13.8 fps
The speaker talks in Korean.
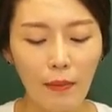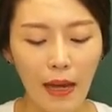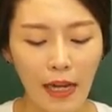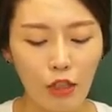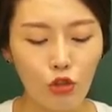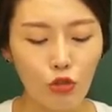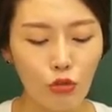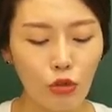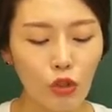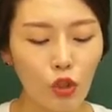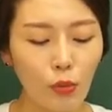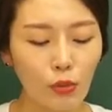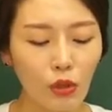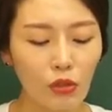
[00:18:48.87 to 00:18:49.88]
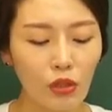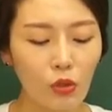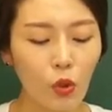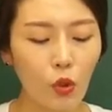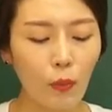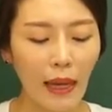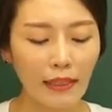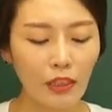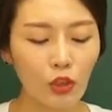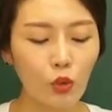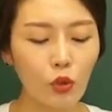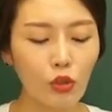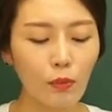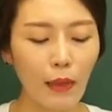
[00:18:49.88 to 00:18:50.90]
말 중국으로부터 크고 맛이
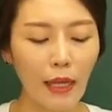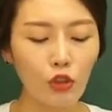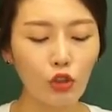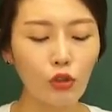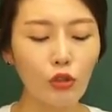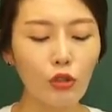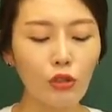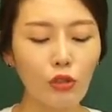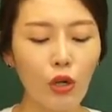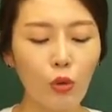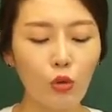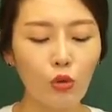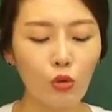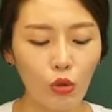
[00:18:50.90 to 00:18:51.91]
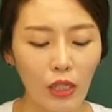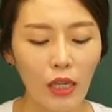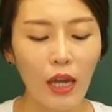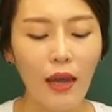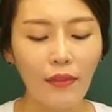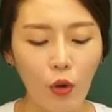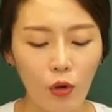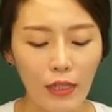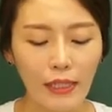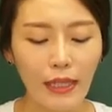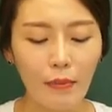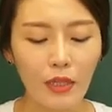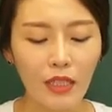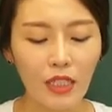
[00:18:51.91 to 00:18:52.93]
좋은 배추를 들여온 뒤 널리
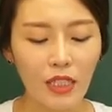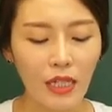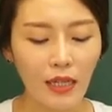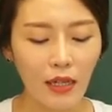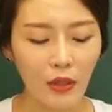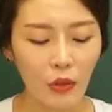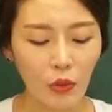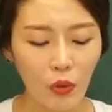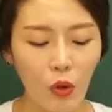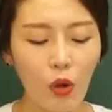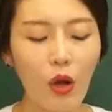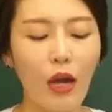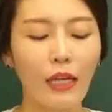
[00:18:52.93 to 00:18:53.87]
담그기 시작하였고